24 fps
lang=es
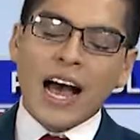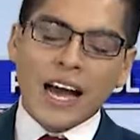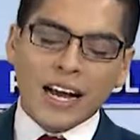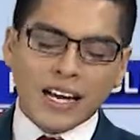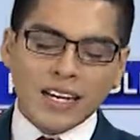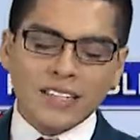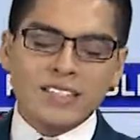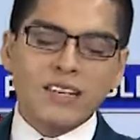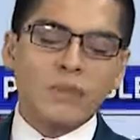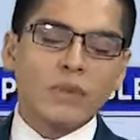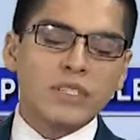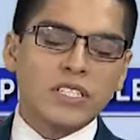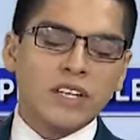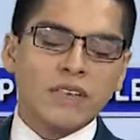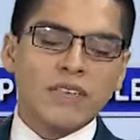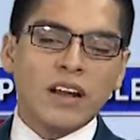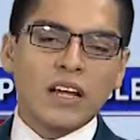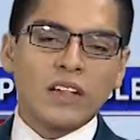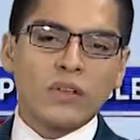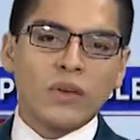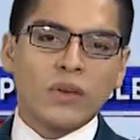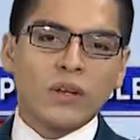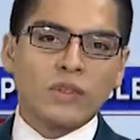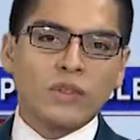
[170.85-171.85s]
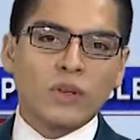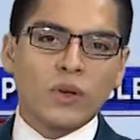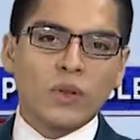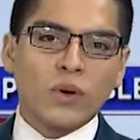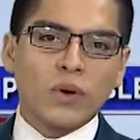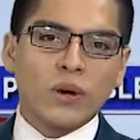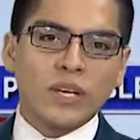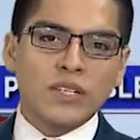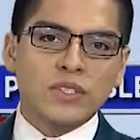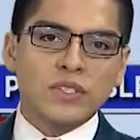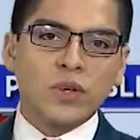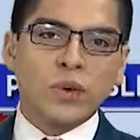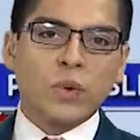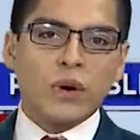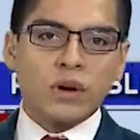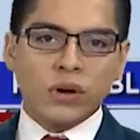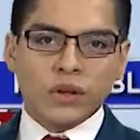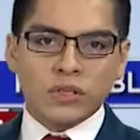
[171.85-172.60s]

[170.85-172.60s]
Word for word: ¿A qué estamos hablando de todo esto?